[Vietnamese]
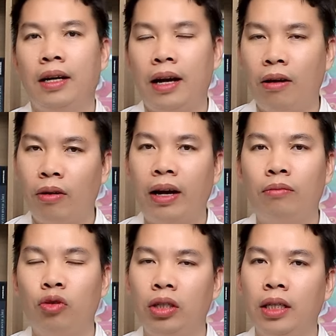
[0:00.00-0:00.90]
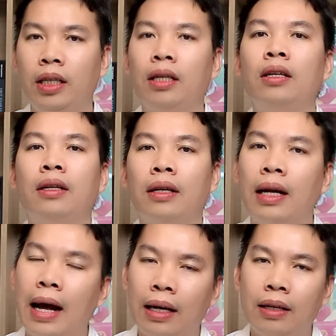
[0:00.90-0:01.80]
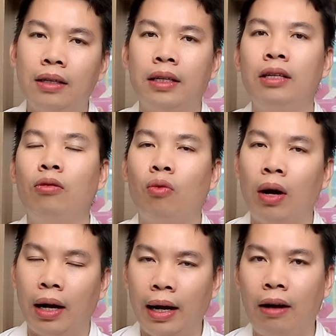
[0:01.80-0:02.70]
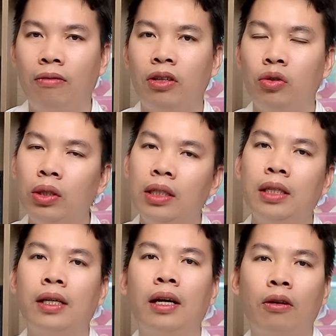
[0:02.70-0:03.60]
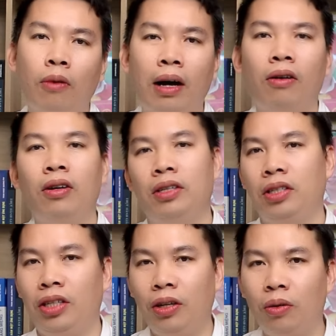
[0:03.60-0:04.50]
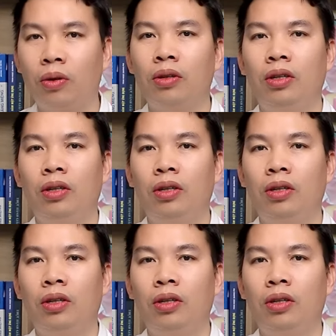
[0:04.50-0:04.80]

đeo cái hàm duy trì để đạt được cái hiệu quả cao và duy trì cái kết quả đó được nhiều